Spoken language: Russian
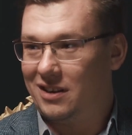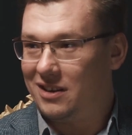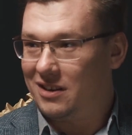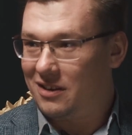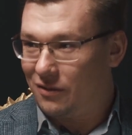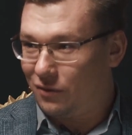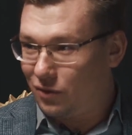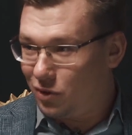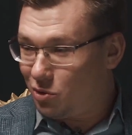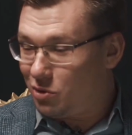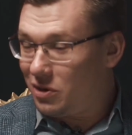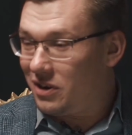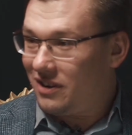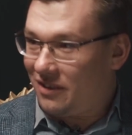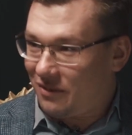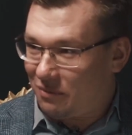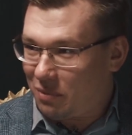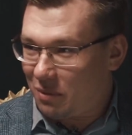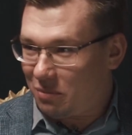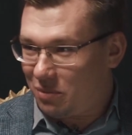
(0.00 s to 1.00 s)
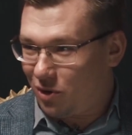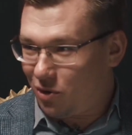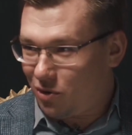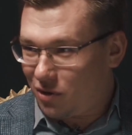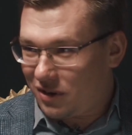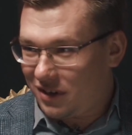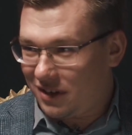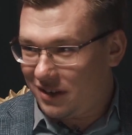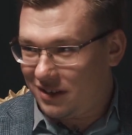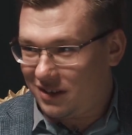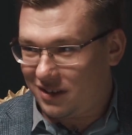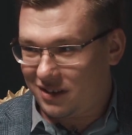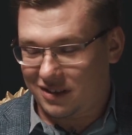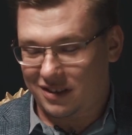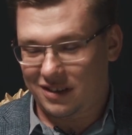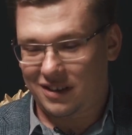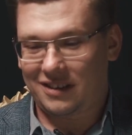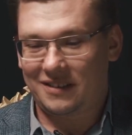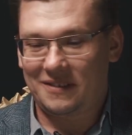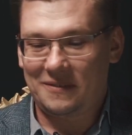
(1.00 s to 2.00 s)
э, вдоль и в поперек,
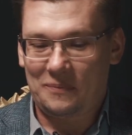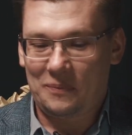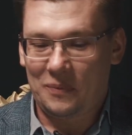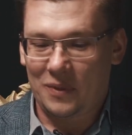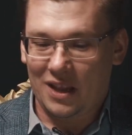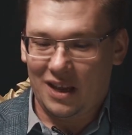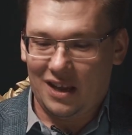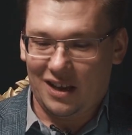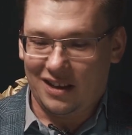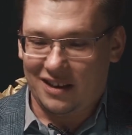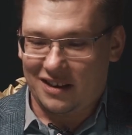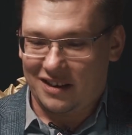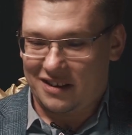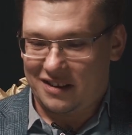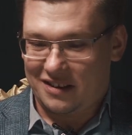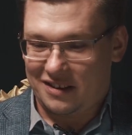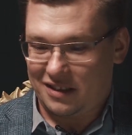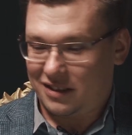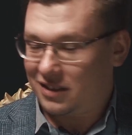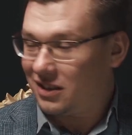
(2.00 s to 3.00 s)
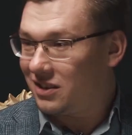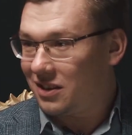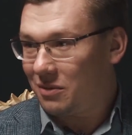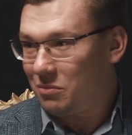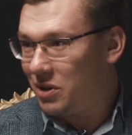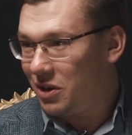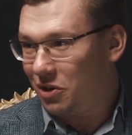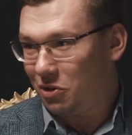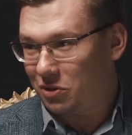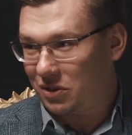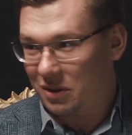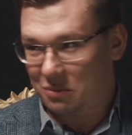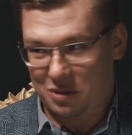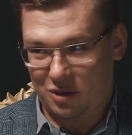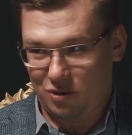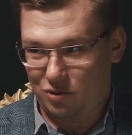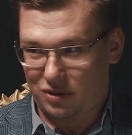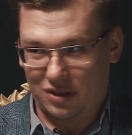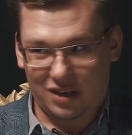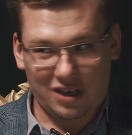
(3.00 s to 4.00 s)
да, э, иногда меряют
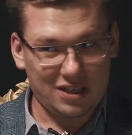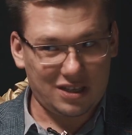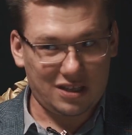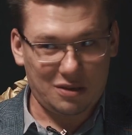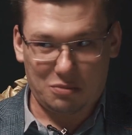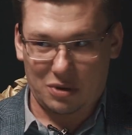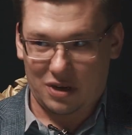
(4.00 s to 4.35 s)
абсолютно разные